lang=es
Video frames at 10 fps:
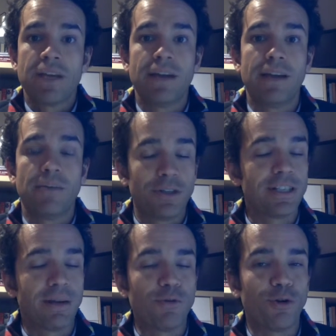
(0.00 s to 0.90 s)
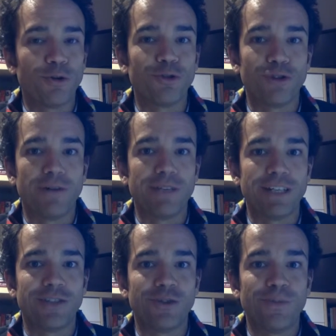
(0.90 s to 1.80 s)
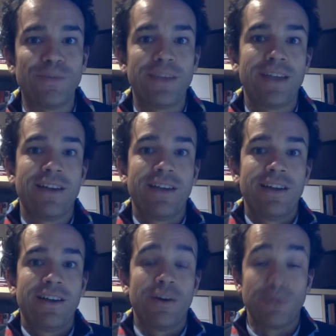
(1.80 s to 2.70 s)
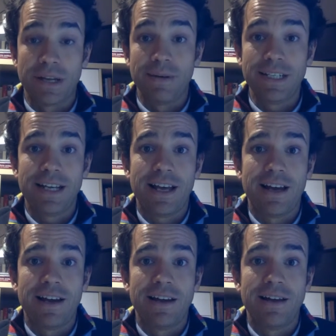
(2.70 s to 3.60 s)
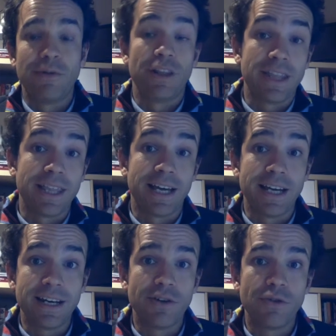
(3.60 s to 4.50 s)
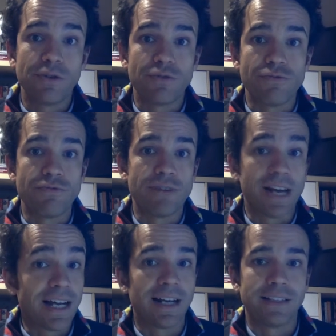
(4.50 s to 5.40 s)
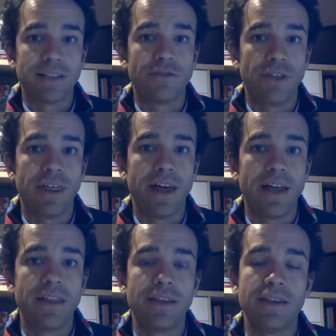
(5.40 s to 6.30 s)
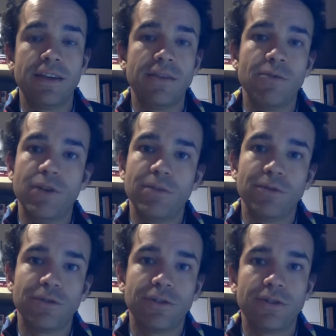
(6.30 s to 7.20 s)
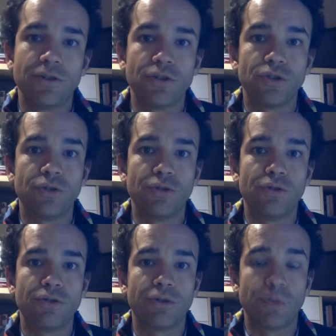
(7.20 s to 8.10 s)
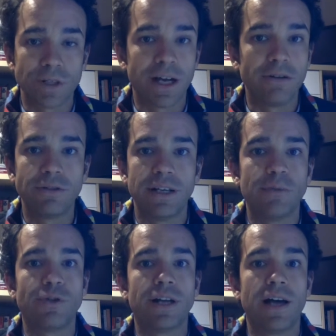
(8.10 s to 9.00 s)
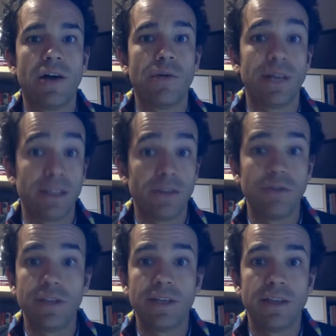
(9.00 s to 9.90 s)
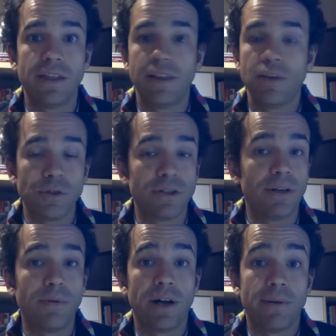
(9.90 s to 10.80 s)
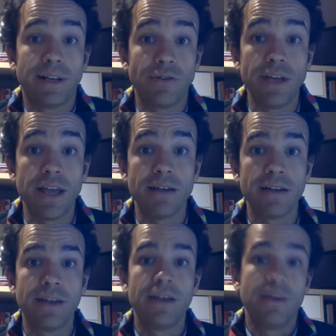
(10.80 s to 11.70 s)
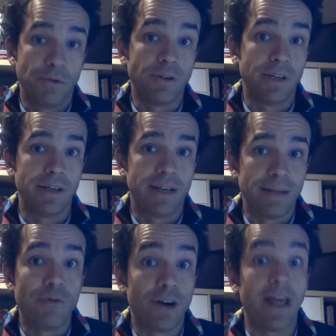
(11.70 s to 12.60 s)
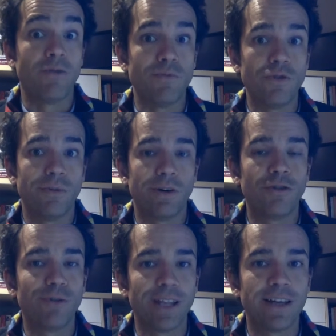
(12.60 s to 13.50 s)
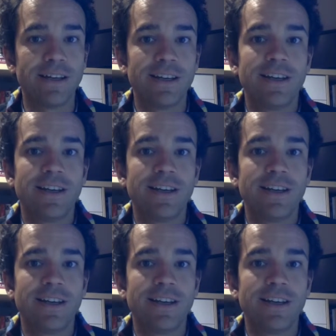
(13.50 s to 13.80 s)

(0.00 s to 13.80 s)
eh, podéis estar muy orgullosos de lo que habéis hecho. Como sabéis, la, violencia de género es una lacra de esta sociedad y, bueno, pues nosotros como Scout tenemos la obligación de, hacer lo posible por acabar con ella, porque queremos crear un mundo mejor, ¿verdad?